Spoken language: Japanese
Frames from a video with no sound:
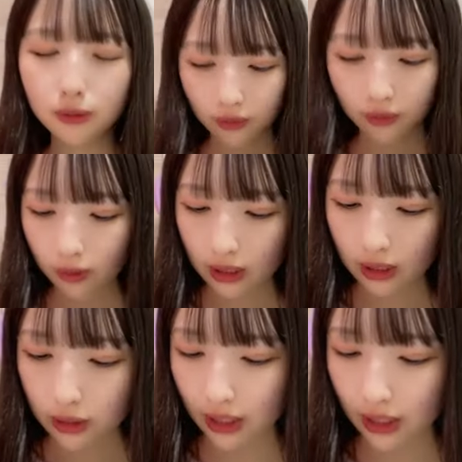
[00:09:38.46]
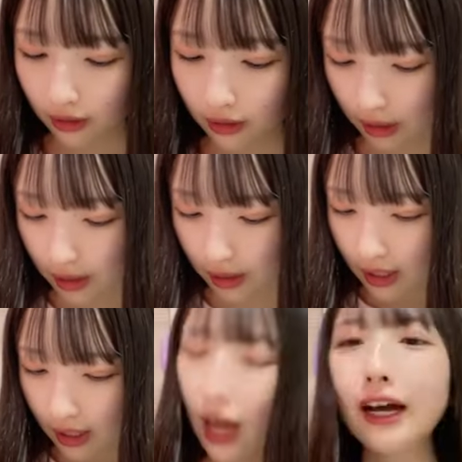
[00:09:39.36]
かんないこれ何
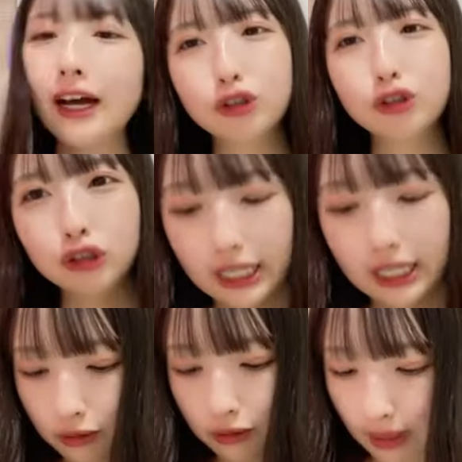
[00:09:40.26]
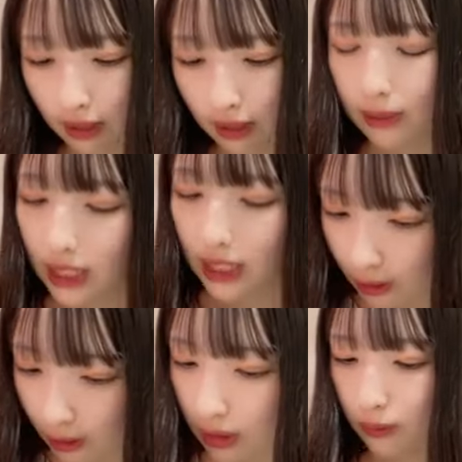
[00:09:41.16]
えなんかね
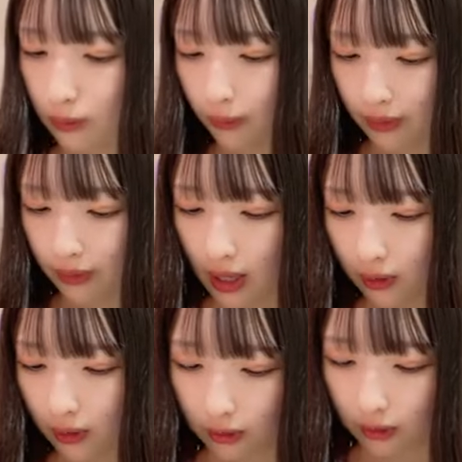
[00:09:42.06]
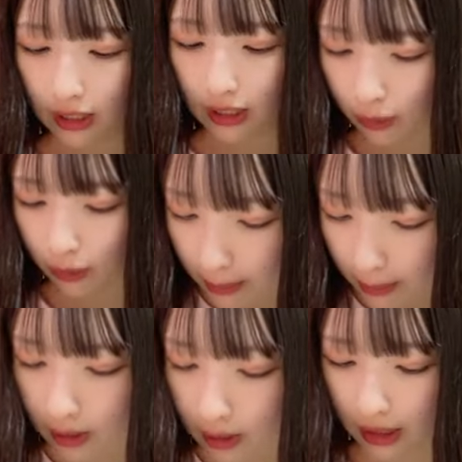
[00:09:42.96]
ホームセンターでね
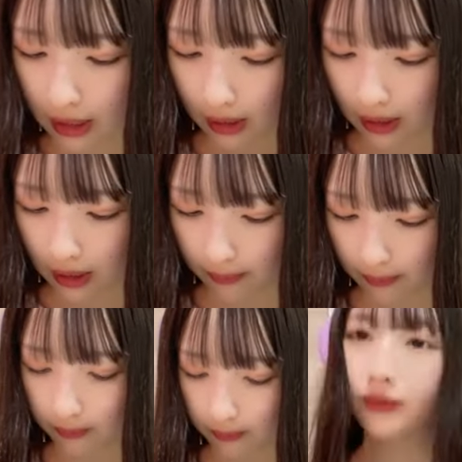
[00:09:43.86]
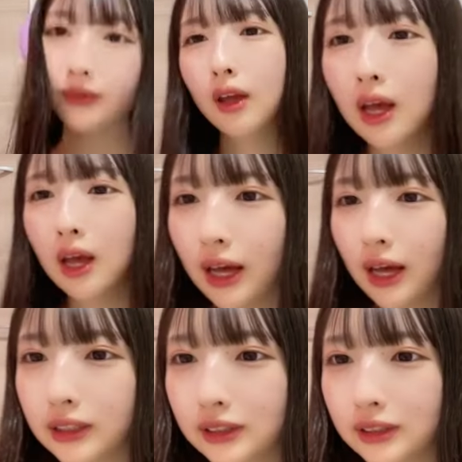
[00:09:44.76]
買ったやつですはい
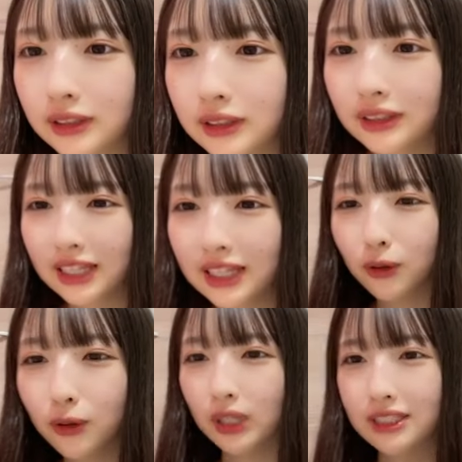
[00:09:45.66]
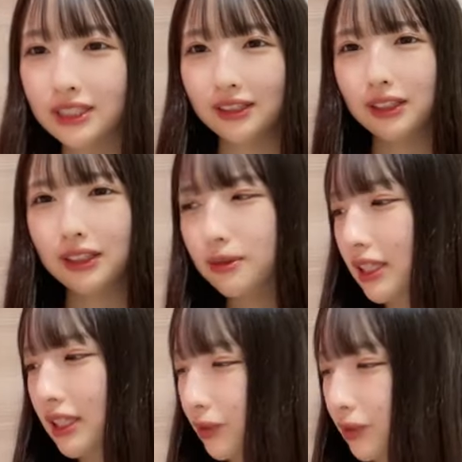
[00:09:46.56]
こうちゃんの
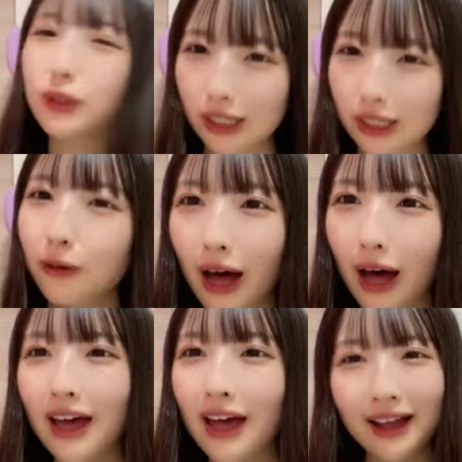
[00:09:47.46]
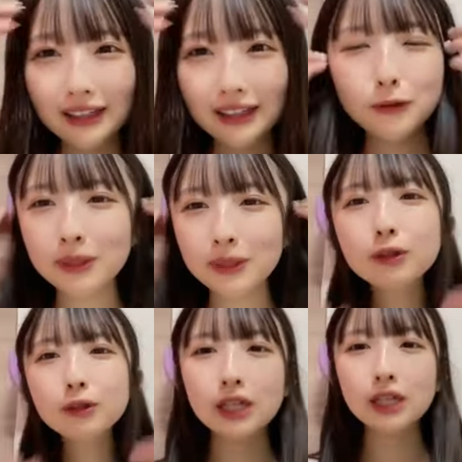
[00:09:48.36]
手作りではないですこんな
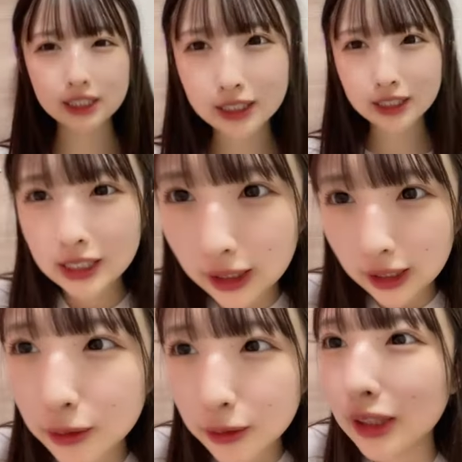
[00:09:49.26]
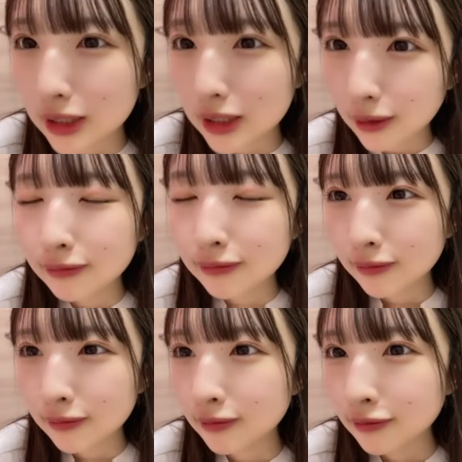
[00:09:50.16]
これをなんか本
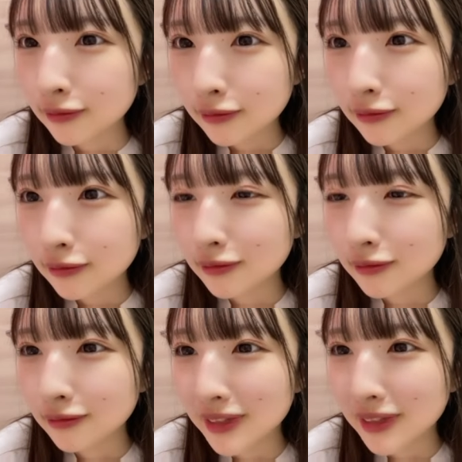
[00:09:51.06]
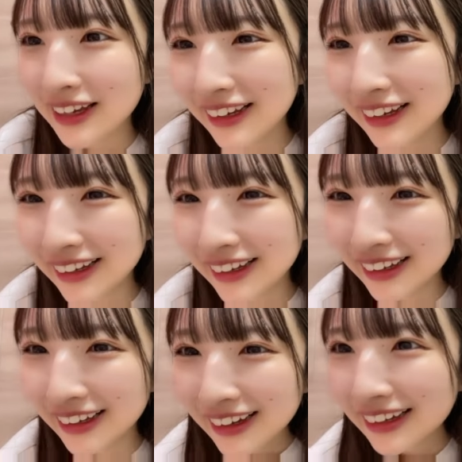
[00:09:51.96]
当はねでかいのもう一個あるんだけど